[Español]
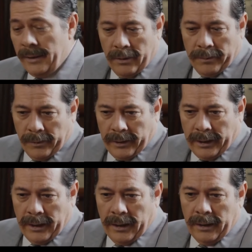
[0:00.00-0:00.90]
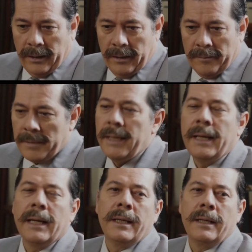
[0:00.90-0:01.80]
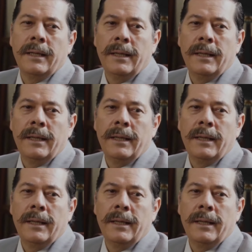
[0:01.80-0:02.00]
Digo, porque mi hija